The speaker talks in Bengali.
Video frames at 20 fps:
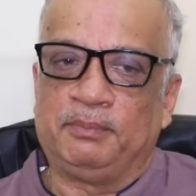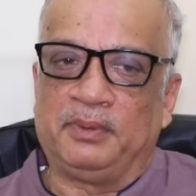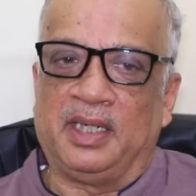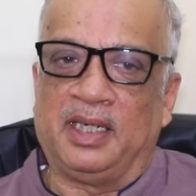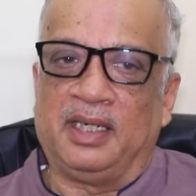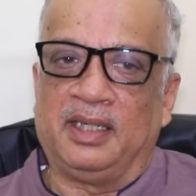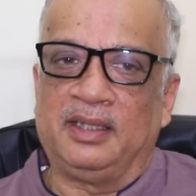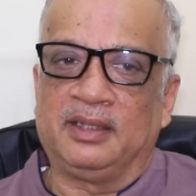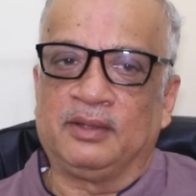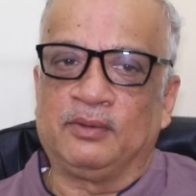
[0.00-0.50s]

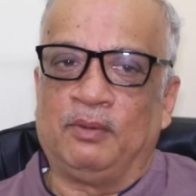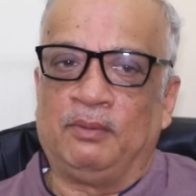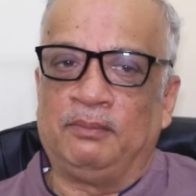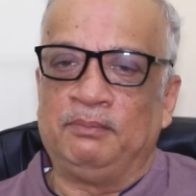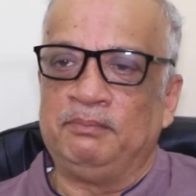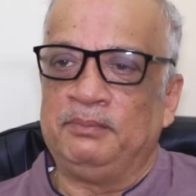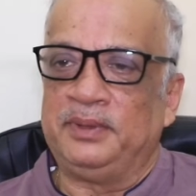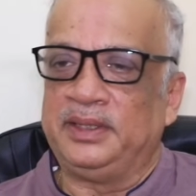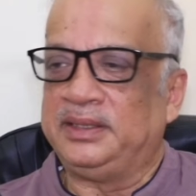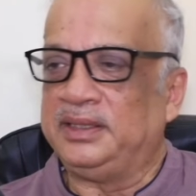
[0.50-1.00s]
প্রায় কম
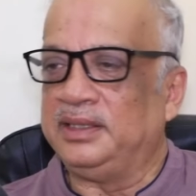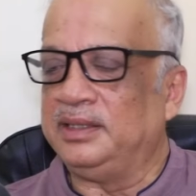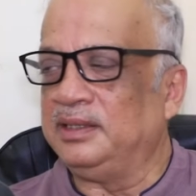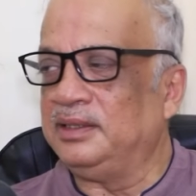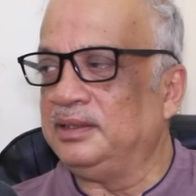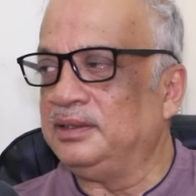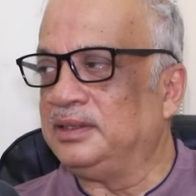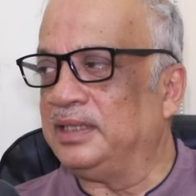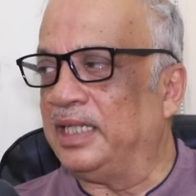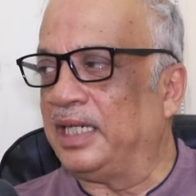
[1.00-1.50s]
বেশি
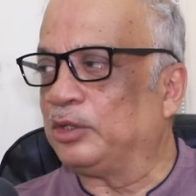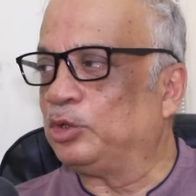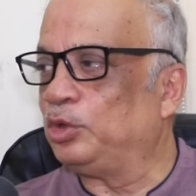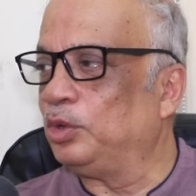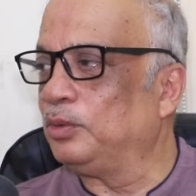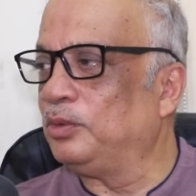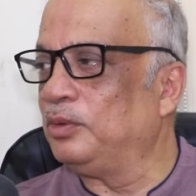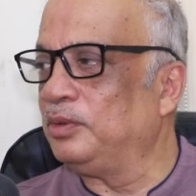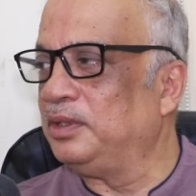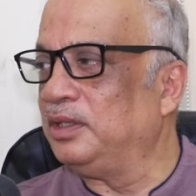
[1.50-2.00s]
যে
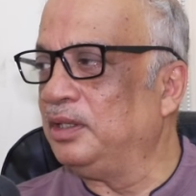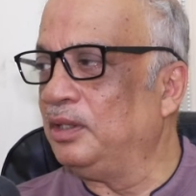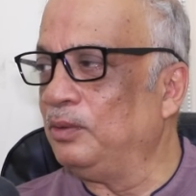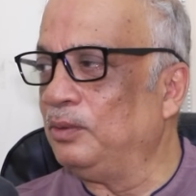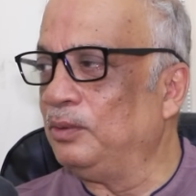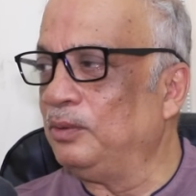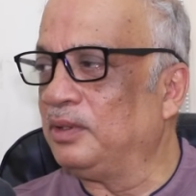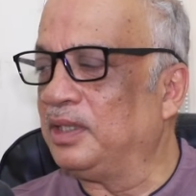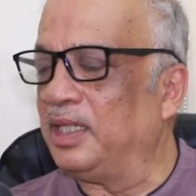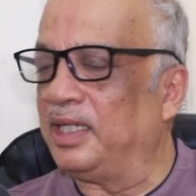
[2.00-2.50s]
একশো কোটি
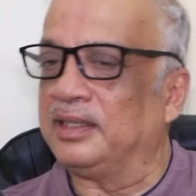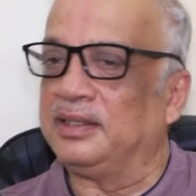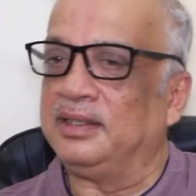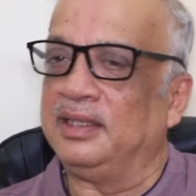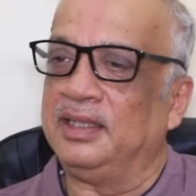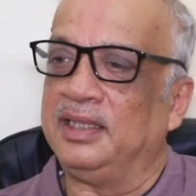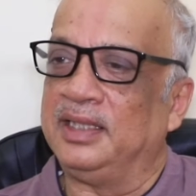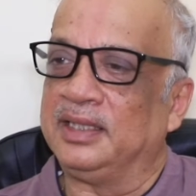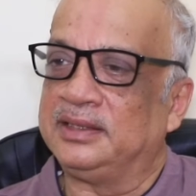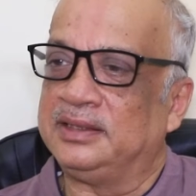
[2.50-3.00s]
লোক একটা
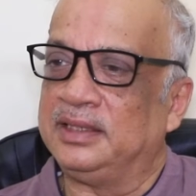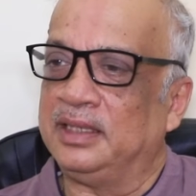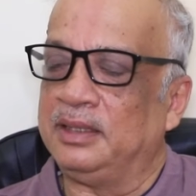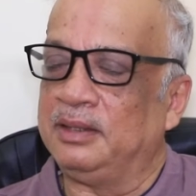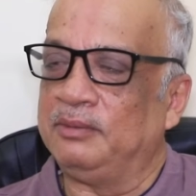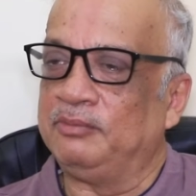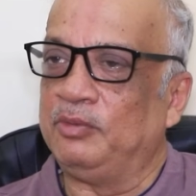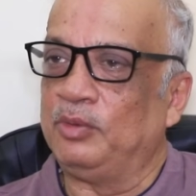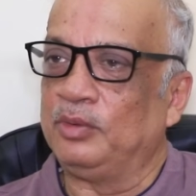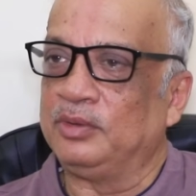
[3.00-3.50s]

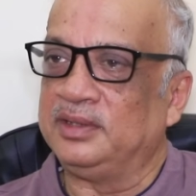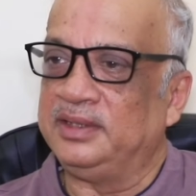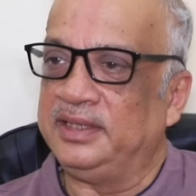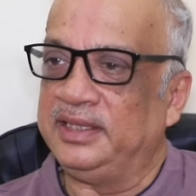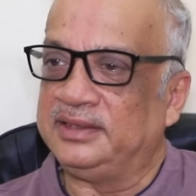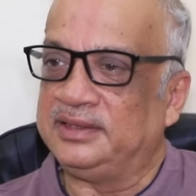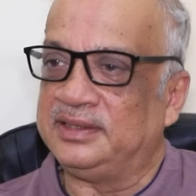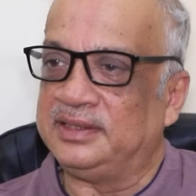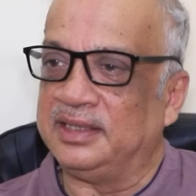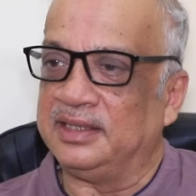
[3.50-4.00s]
ইলেকশনে ভোট
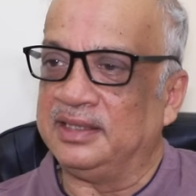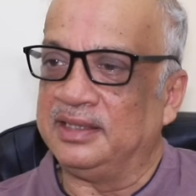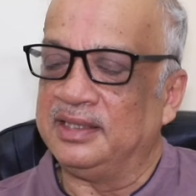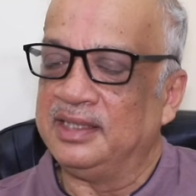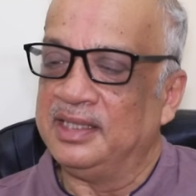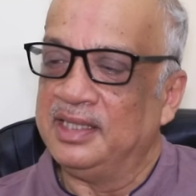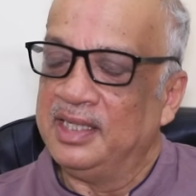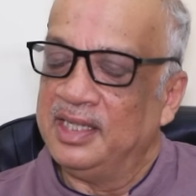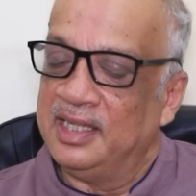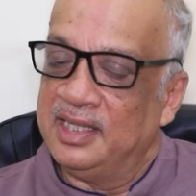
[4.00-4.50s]
দিচ্ছে
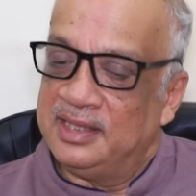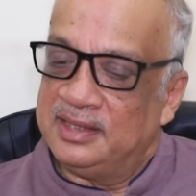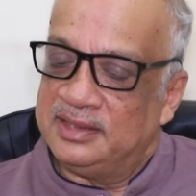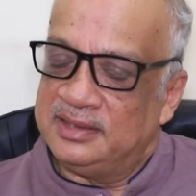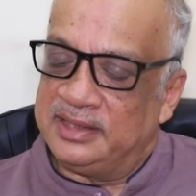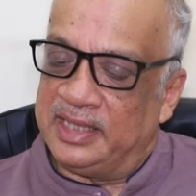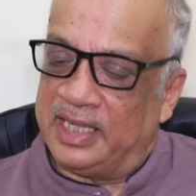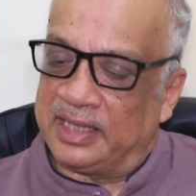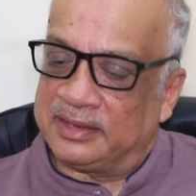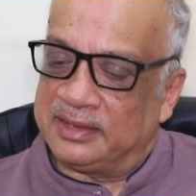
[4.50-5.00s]

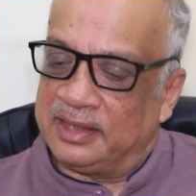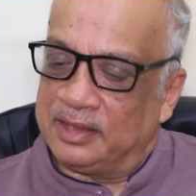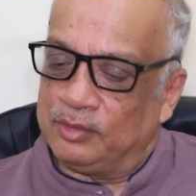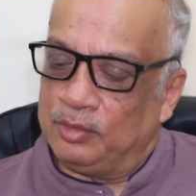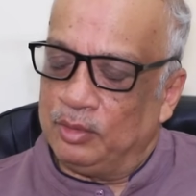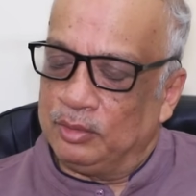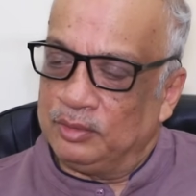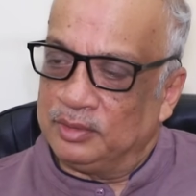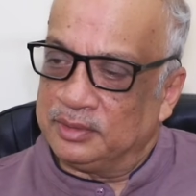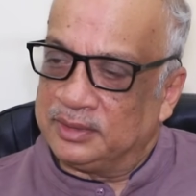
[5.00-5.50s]
যে একটা
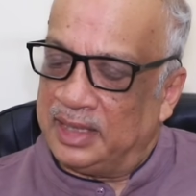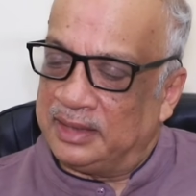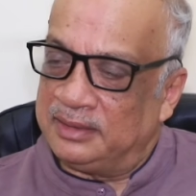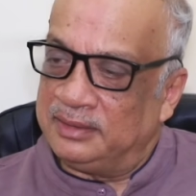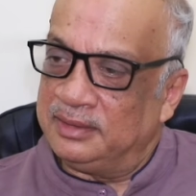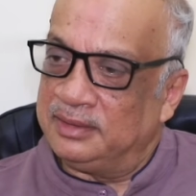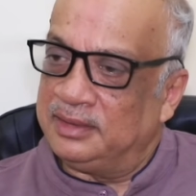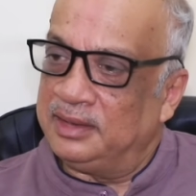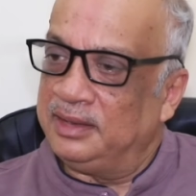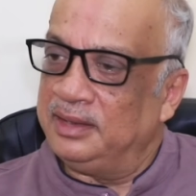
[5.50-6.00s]

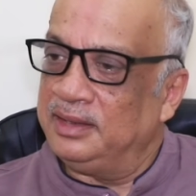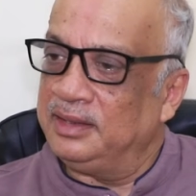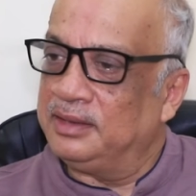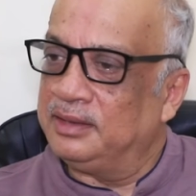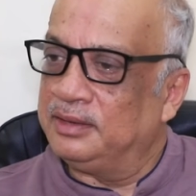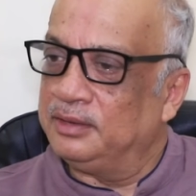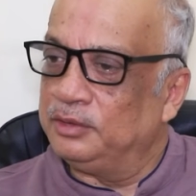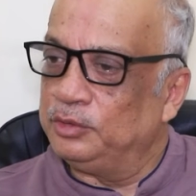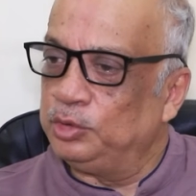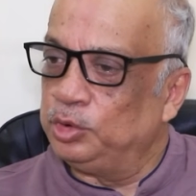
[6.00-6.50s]
গণতান্ত্রিক
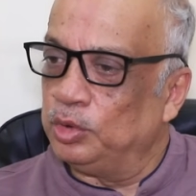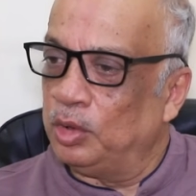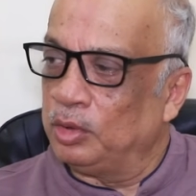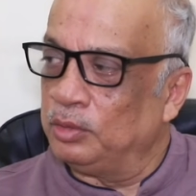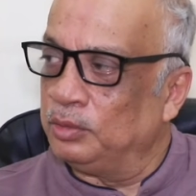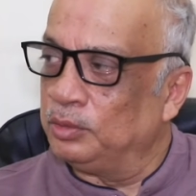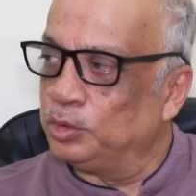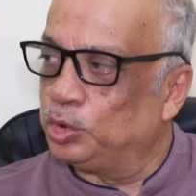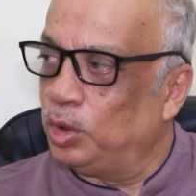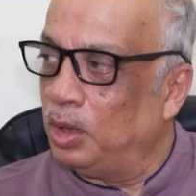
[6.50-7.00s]

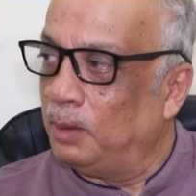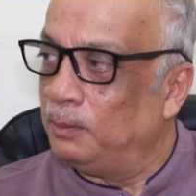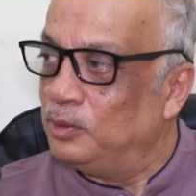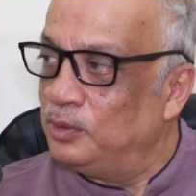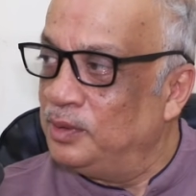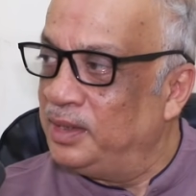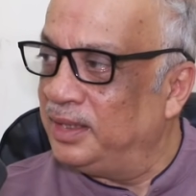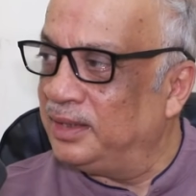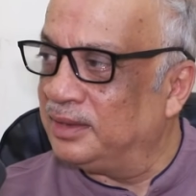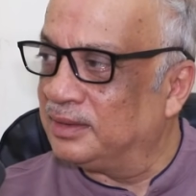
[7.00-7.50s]

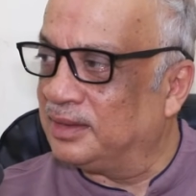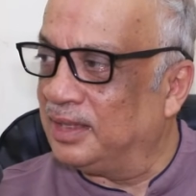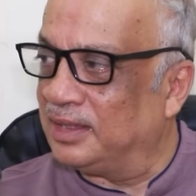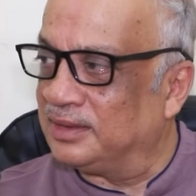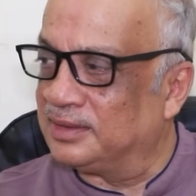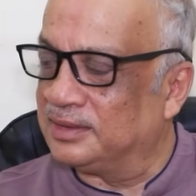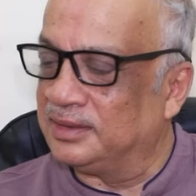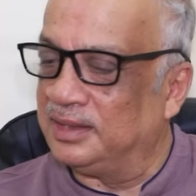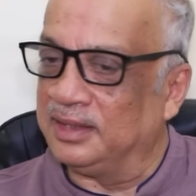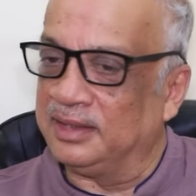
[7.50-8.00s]
জনসমূহের
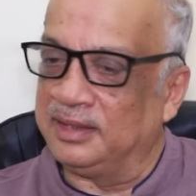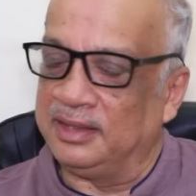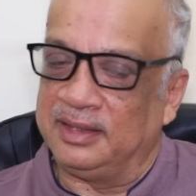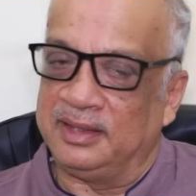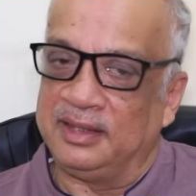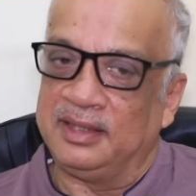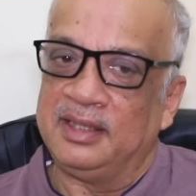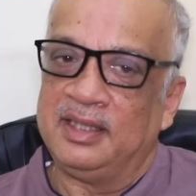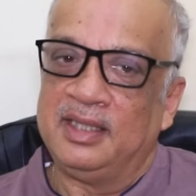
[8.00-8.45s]
কাছ থেকে